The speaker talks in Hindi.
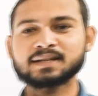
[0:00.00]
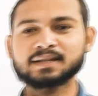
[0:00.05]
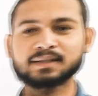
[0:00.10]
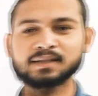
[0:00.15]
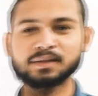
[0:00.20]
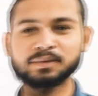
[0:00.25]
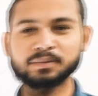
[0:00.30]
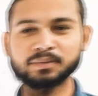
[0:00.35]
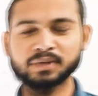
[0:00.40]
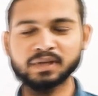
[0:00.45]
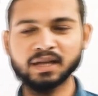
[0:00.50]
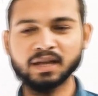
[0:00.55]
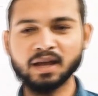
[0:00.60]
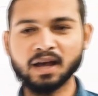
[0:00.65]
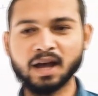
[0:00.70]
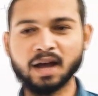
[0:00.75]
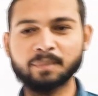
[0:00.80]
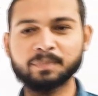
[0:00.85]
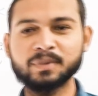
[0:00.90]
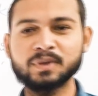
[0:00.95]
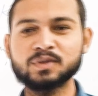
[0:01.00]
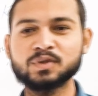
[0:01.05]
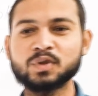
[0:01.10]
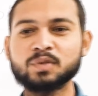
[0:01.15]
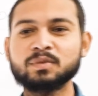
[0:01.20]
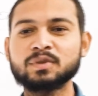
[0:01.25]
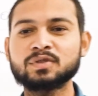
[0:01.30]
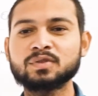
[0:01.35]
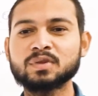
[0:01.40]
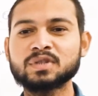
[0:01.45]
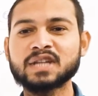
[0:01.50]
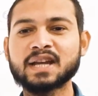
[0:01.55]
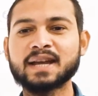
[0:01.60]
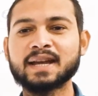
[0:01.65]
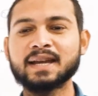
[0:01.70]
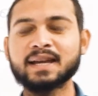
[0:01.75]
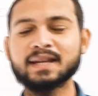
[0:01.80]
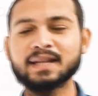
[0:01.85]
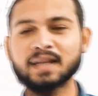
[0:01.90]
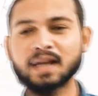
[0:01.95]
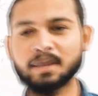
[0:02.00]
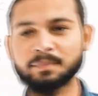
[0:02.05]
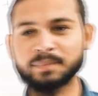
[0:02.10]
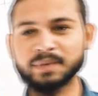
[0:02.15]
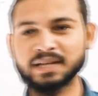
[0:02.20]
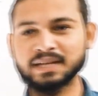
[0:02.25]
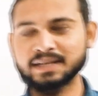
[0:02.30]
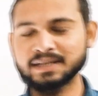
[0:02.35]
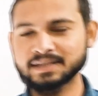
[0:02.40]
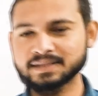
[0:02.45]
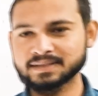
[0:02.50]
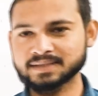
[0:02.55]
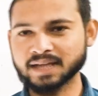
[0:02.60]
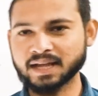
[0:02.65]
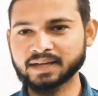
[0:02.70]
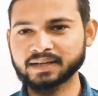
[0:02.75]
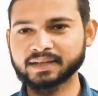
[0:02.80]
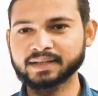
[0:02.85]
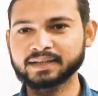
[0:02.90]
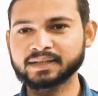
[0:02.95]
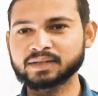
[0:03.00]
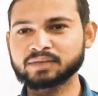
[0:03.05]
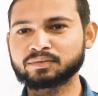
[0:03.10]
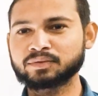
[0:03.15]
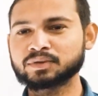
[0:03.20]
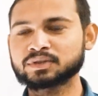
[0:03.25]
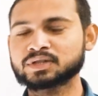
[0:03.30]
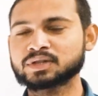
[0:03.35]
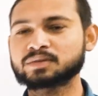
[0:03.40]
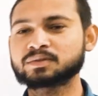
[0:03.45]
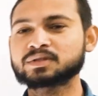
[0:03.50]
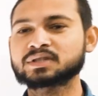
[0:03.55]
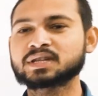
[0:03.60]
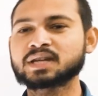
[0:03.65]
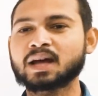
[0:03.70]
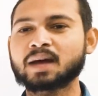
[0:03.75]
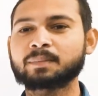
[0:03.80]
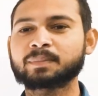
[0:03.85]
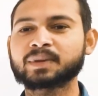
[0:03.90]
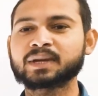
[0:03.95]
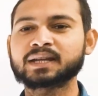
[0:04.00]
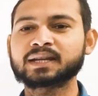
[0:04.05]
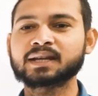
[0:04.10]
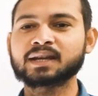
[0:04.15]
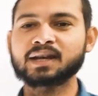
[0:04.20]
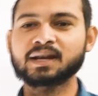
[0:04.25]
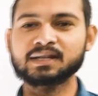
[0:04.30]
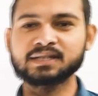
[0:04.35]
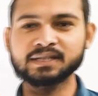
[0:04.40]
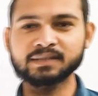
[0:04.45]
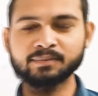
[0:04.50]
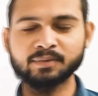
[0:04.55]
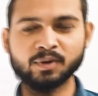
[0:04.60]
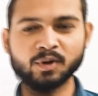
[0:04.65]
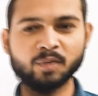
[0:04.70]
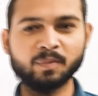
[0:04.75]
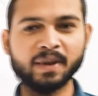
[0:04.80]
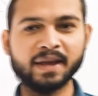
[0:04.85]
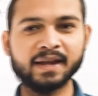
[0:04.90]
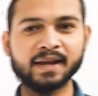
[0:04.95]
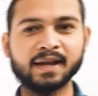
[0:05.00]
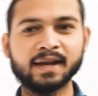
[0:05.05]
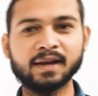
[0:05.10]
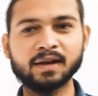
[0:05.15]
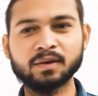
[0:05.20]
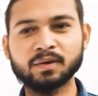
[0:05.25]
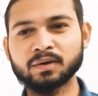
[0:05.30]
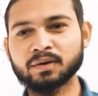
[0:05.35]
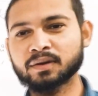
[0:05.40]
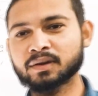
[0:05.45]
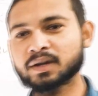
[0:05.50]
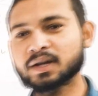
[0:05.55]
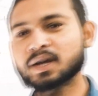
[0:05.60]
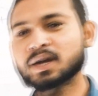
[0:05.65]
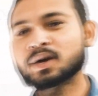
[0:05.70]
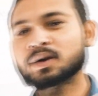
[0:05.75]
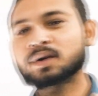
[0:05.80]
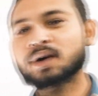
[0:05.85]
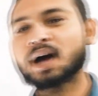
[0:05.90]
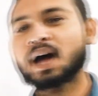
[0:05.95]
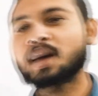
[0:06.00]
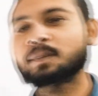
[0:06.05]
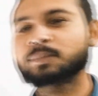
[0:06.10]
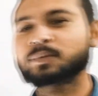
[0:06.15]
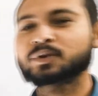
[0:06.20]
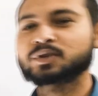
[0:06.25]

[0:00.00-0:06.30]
करता हूँ कि आपने जो भी सोचा है अपने इस साल के लिए वो ज़रूर से आपके लिए अचीव हो पाएगा और आप